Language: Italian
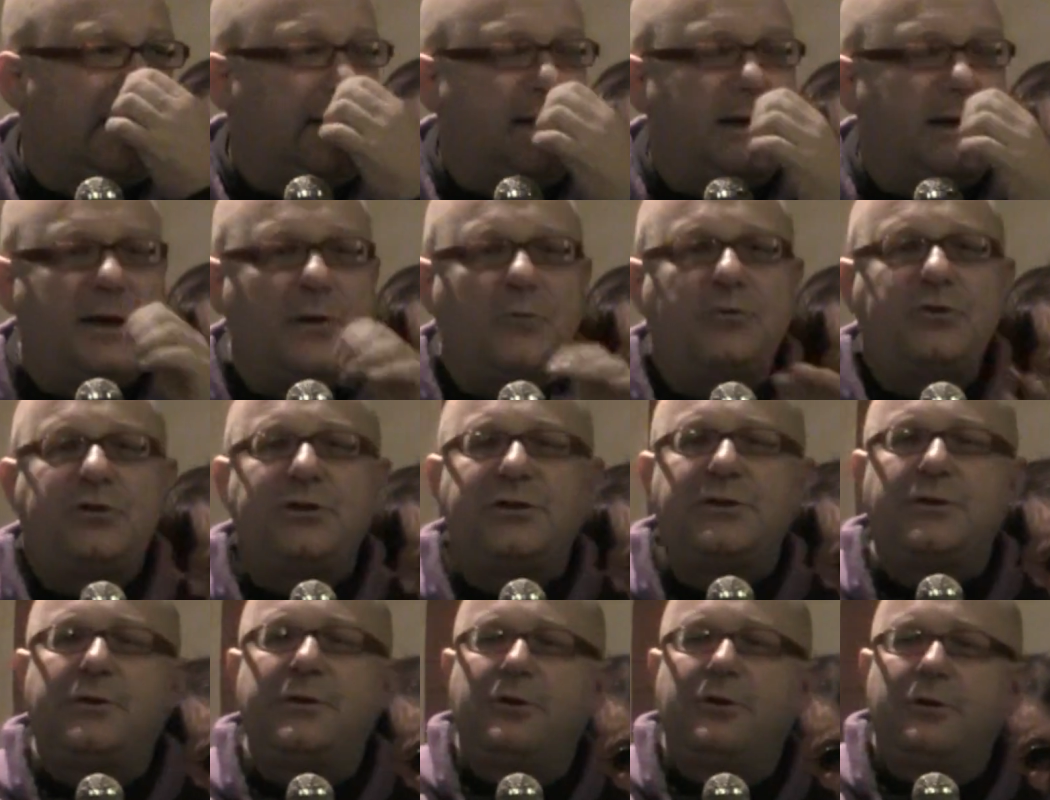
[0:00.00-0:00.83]
Le
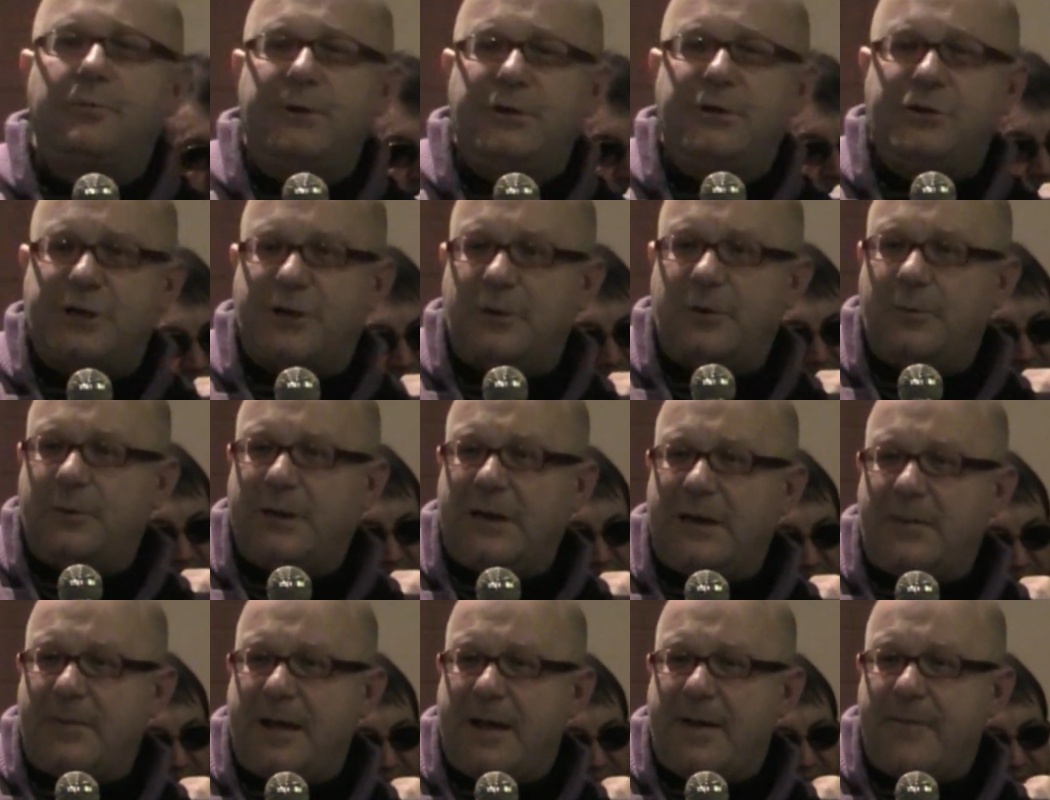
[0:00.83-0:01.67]
uccisioni cominciano
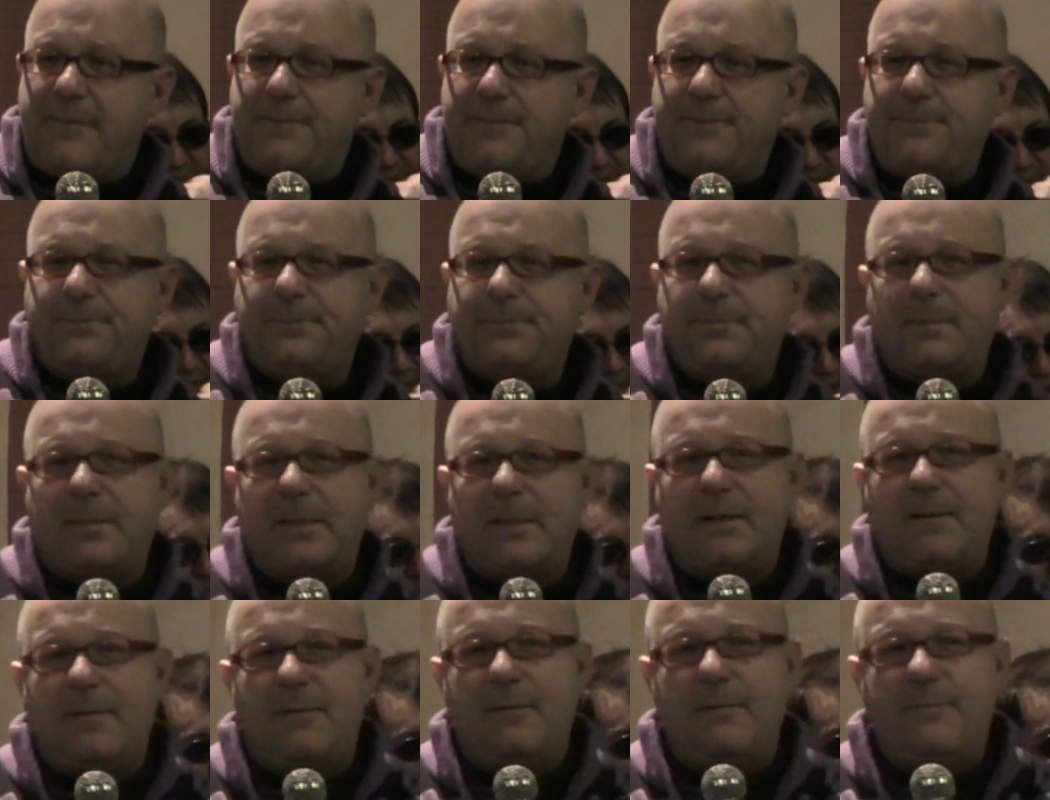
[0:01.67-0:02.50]
prima,
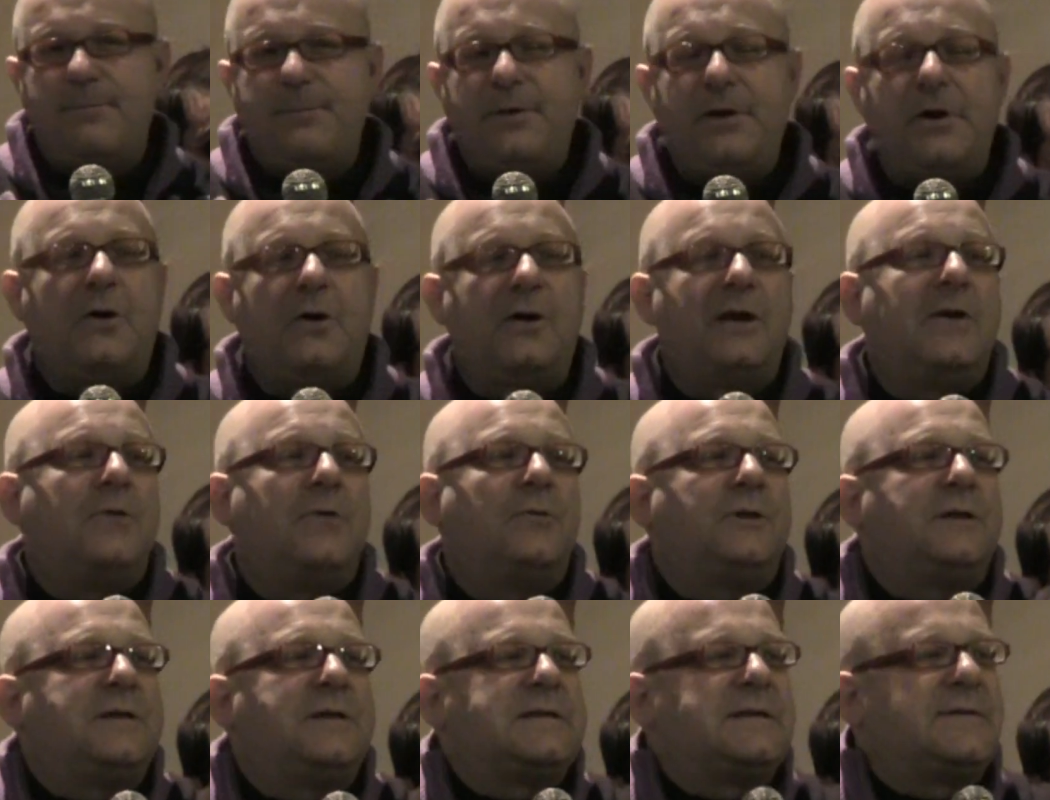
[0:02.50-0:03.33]
però le
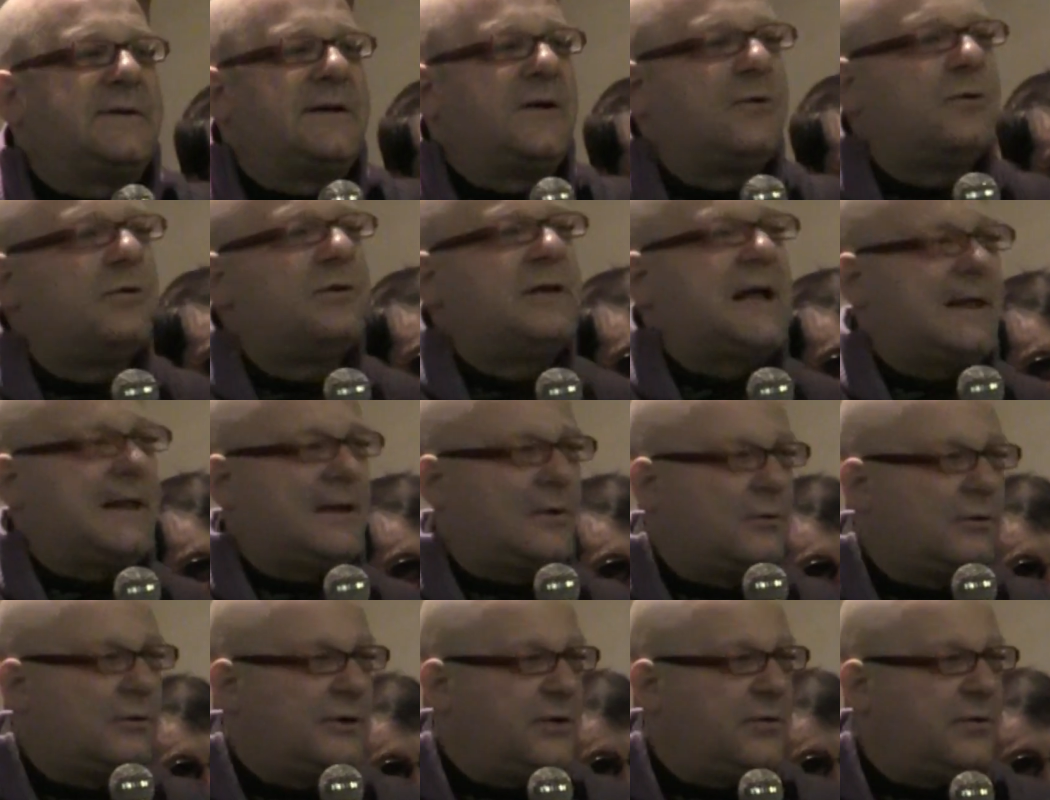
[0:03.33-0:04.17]
notizie vengono date
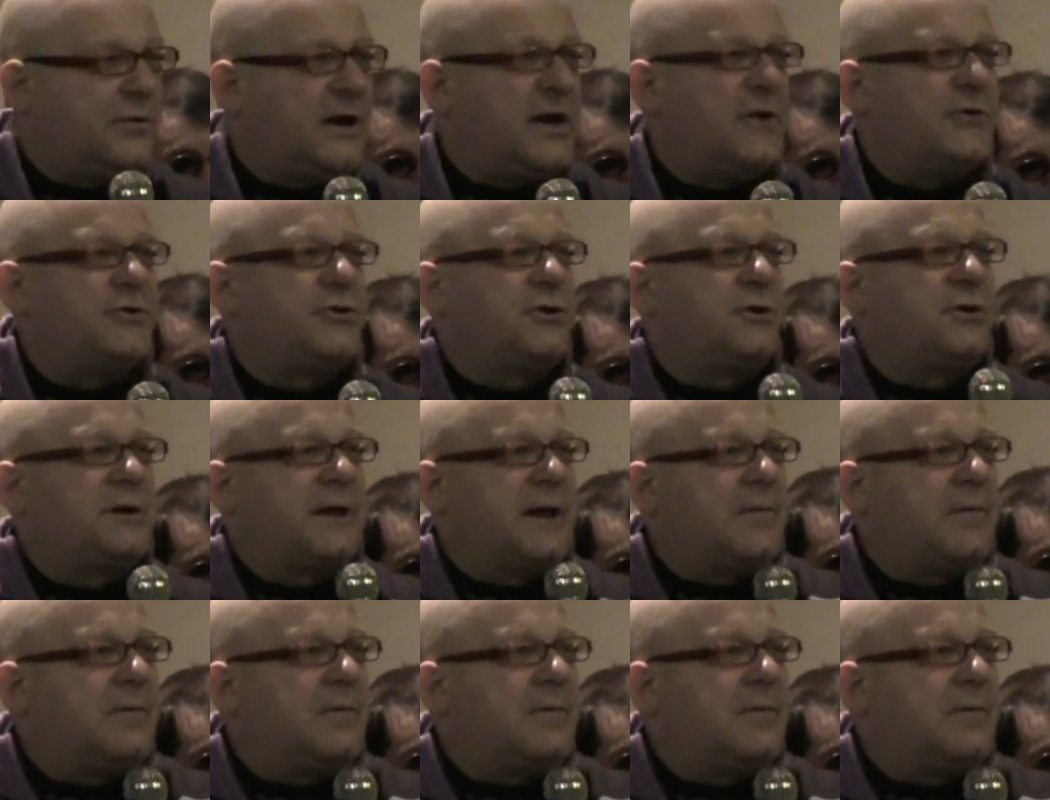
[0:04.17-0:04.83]
con l'inno alla gioia e